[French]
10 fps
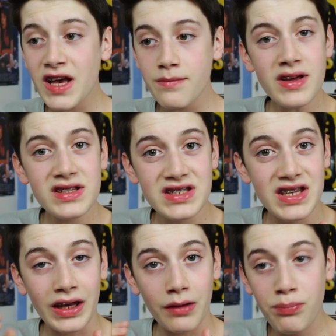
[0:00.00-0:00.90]
c'est un mec
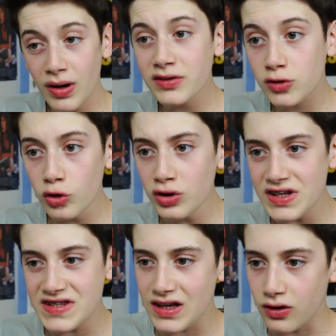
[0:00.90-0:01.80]
qui crée plein de trucs,
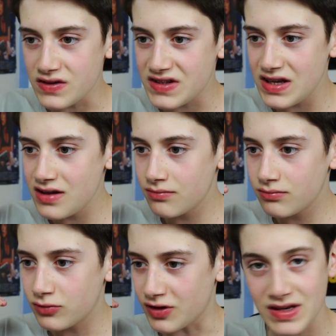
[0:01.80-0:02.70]
qui s'est lancé
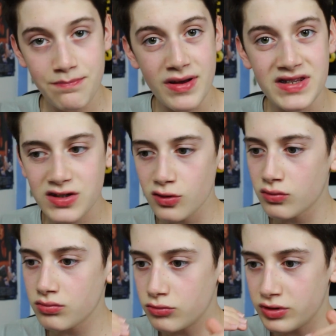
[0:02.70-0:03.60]
dans sa
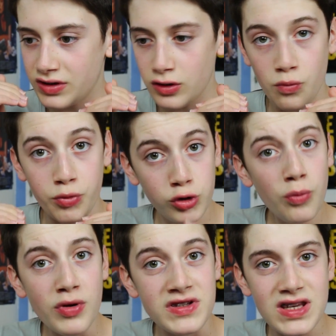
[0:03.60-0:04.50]
passion le plus
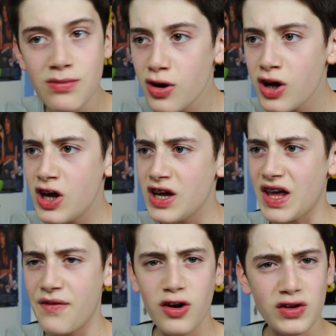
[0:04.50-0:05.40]
tôt possible,
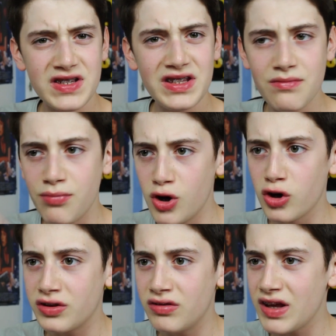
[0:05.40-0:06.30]
qui avait lancé des
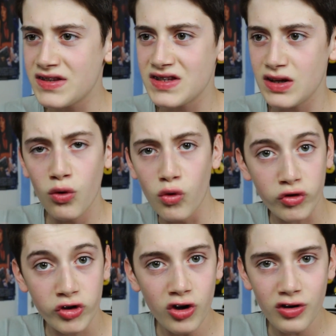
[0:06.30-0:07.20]
blogs dès ses
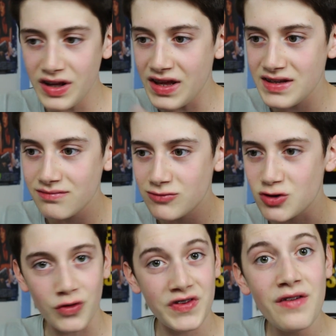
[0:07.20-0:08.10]
11 ans et
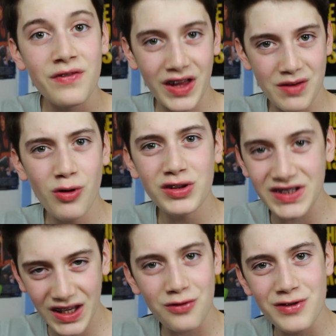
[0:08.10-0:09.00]
je trouve ça vraiment
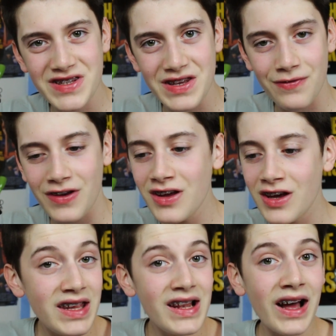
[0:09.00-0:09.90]
très cool ce qu'il fait.
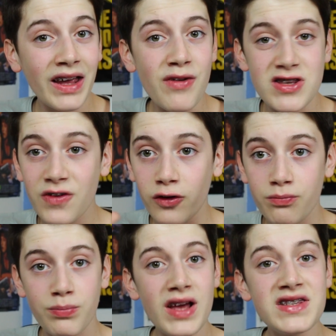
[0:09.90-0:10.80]
Et il arrive à se faire
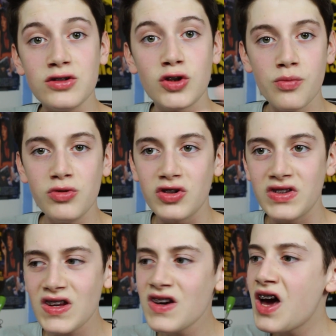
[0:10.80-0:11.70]
une place et une
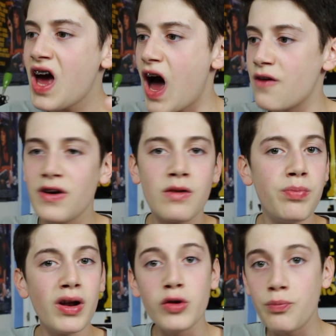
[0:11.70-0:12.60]
communauté
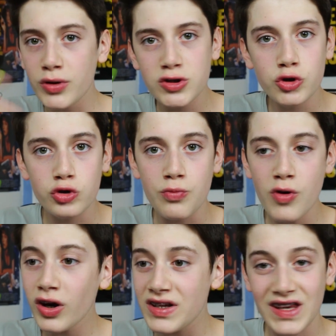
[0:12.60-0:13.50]
avec plein de potes
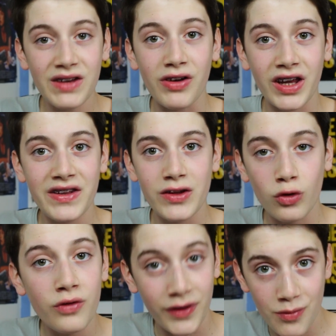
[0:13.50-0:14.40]
youtubeurs ils arrivent à créer des
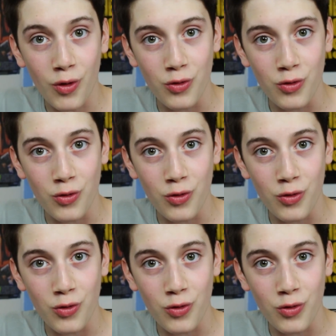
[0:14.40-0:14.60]
trucs vraiment